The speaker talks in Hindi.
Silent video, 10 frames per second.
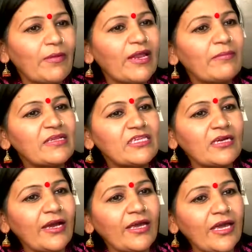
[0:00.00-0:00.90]
हमारे
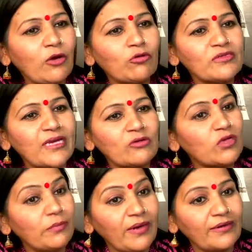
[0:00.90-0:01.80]
बच्चे का एक और
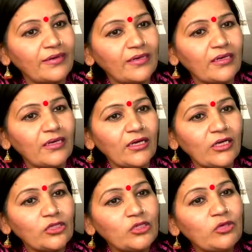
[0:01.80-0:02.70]
सेक्सुअल पार्ट है
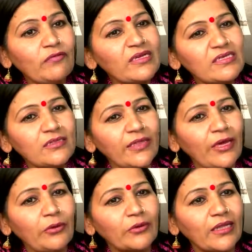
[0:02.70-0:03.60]
जो विकसित
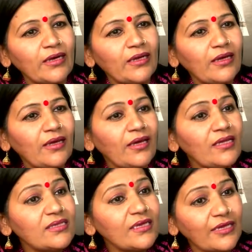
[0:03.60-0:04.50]
नहीं होता
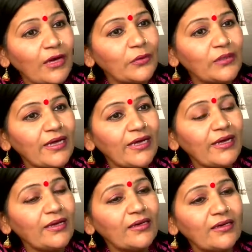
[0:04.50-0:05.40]
इससे क्या होता
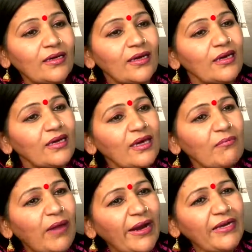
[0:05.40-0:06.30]
है कि
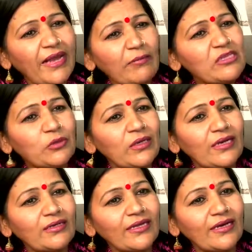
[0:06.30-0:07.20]
माइंड डैमेज होने
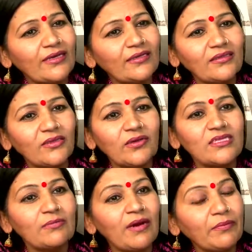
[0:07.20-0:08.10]
लगता है क्योंकि
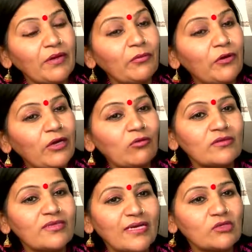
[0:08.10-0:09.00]
जब आपकी बॉडी को
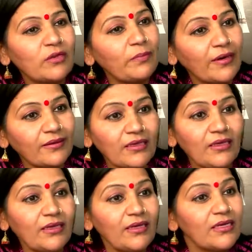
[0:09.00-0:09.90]
सेक्सुअल पार्ट
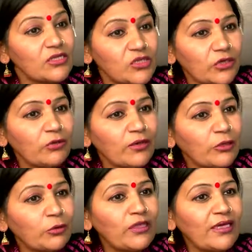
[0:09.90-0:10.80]
की
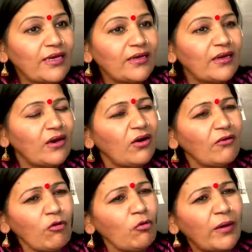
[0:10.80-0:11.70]
ज़रूरत होती है
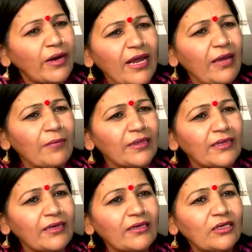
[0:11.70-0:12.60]
और वो उभर नहीं
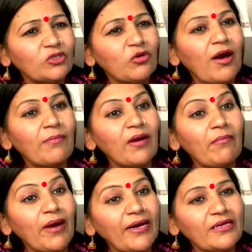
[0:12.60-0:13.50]
पाता तो आपका
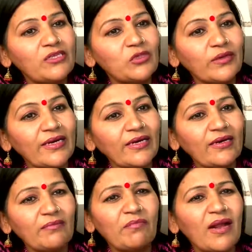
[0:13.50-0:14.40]
माइंड जो है
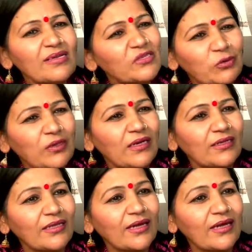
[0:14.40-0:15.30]
ब्लास्ट होने
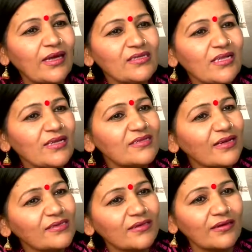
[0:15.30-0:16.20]
लगता है इसलिए सेक्स